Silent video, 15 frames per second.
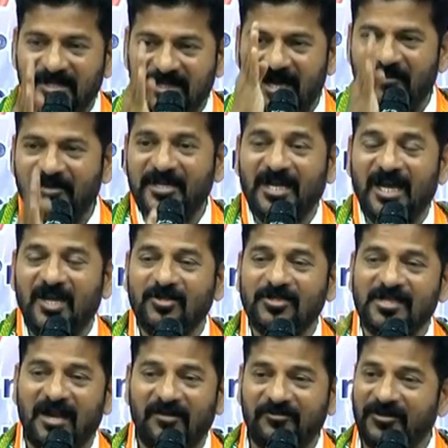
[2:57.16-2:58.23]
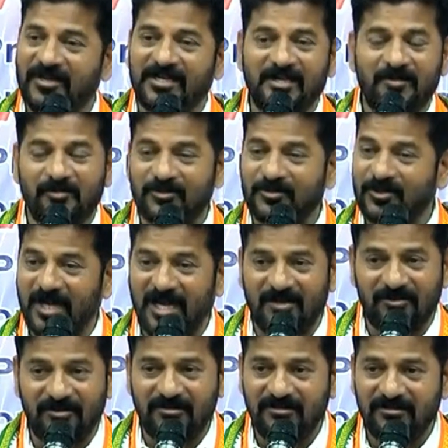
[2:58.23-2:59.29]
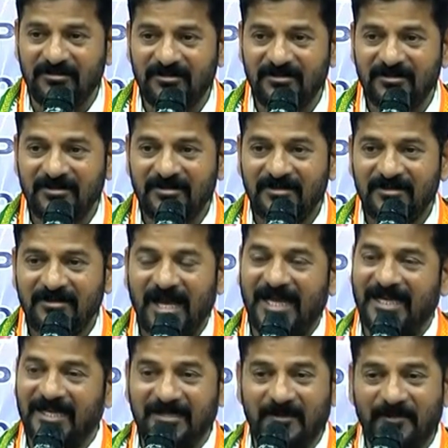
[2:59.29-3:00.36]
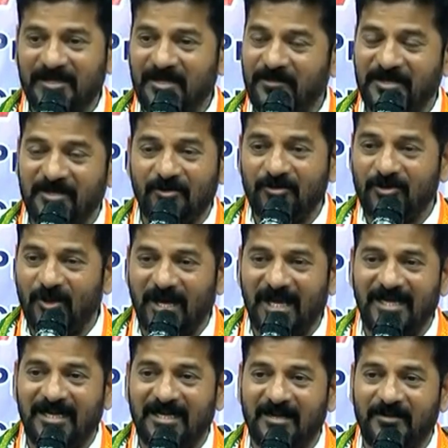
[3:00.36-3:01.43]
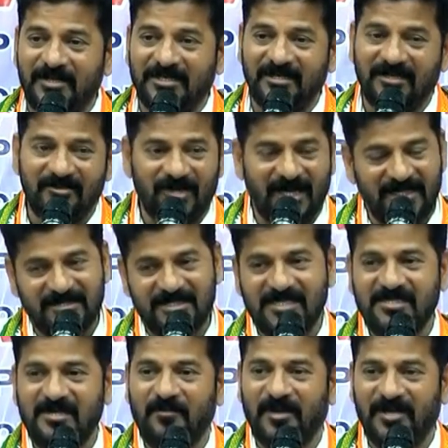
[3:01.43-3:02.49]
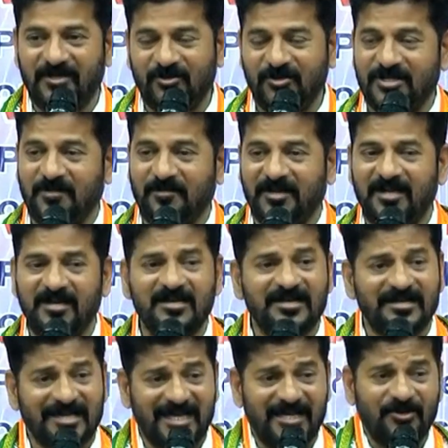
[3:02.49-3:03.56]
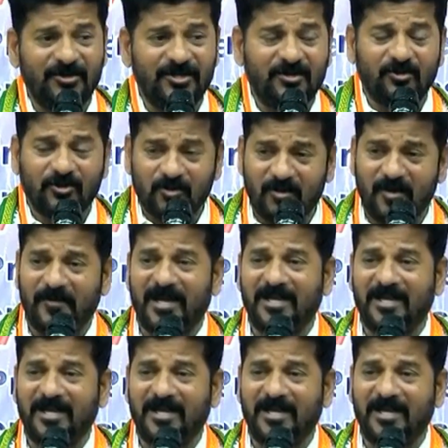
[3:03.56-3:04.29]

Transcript: పెద్ద అమెరికాలో సాఫ్ట్వేర్ నిపుణుడు కాదు ఆయన అంత పెద్ద పెద్ద ఉద్యోగాలు ఎలగబెట్టలేదు ఆయన చేసిన పని ఏందో చెప్పిన రెండవది కుటుంబ